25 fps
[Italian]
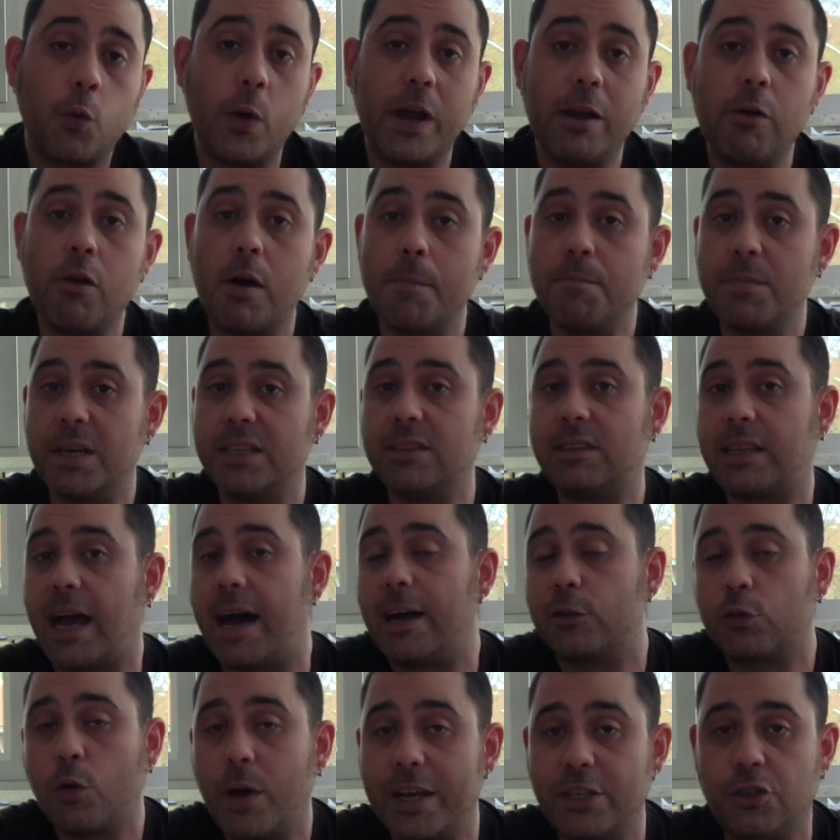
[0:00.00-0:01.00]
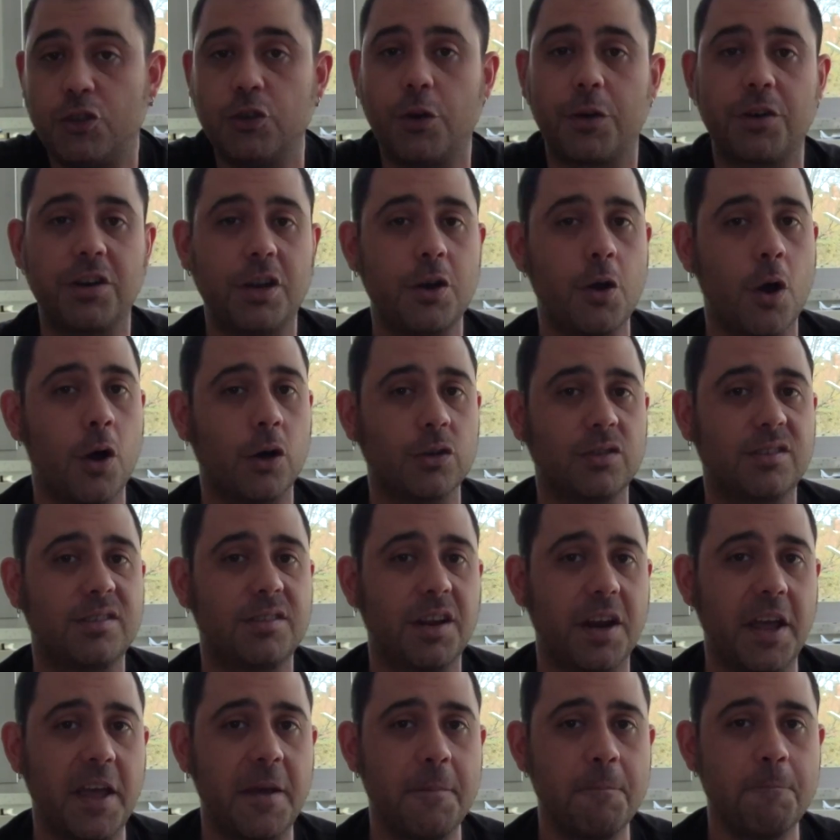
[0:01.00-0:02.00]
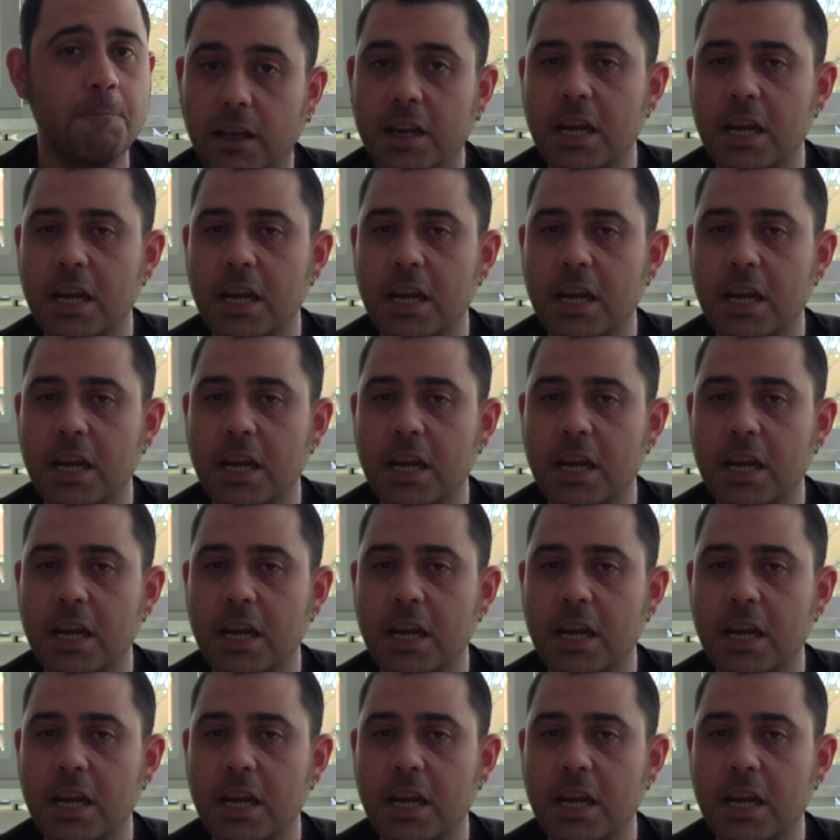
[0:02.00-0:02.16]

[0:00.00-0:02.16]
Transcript: quello ambientato ai giorni nostri.